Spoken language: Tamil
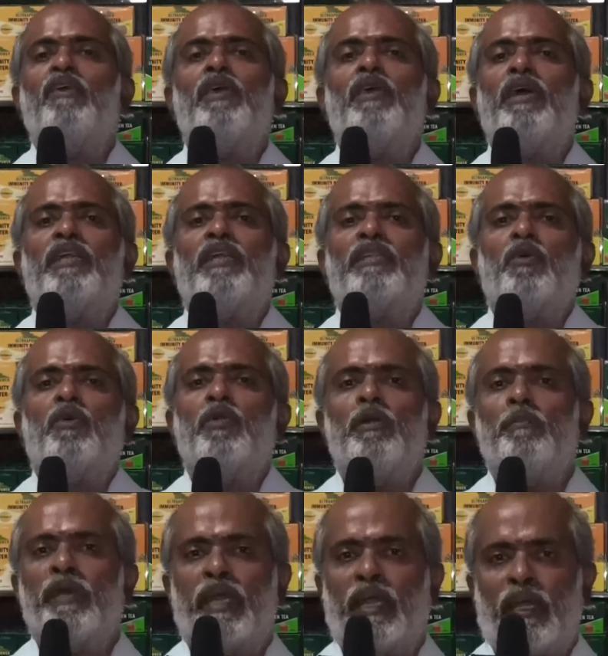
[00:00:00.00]
இருக்கிறதுக்கு
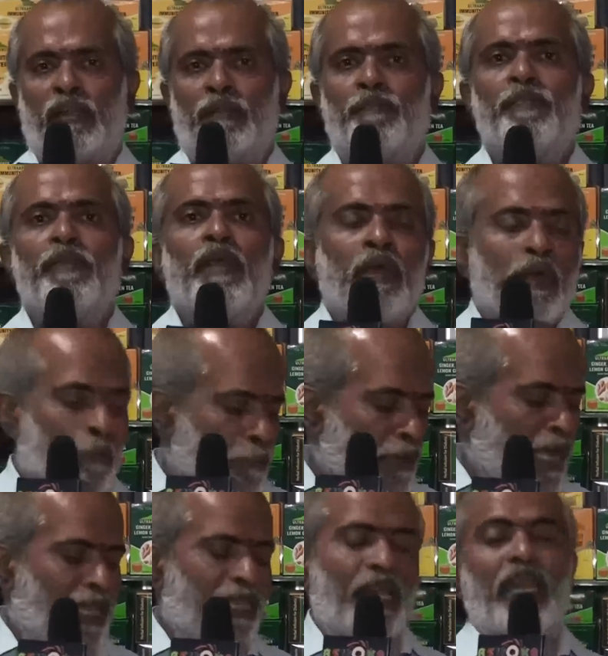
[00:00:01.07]
ஒன்றுமே கிடையாது
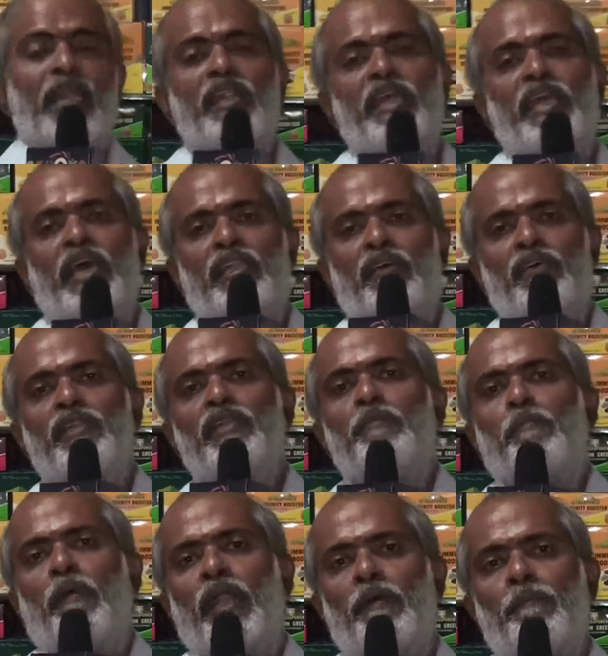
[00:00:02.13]
பட் அதனால் நீங்கள் அதை வந்து
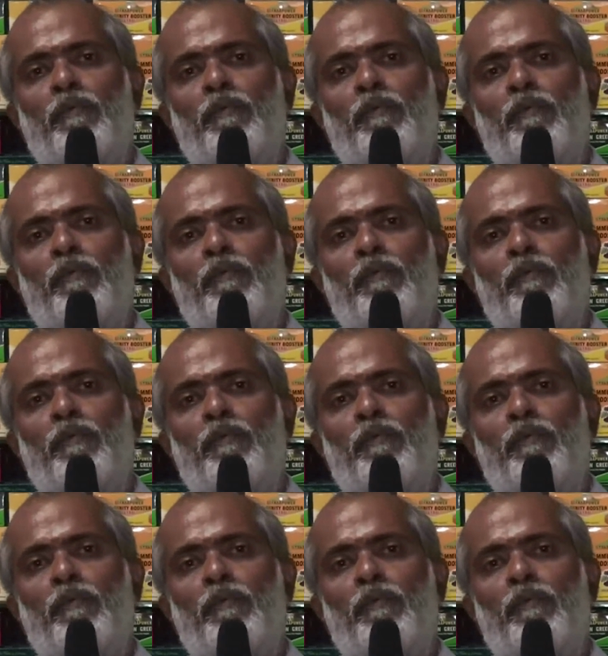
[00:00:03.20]
மலம்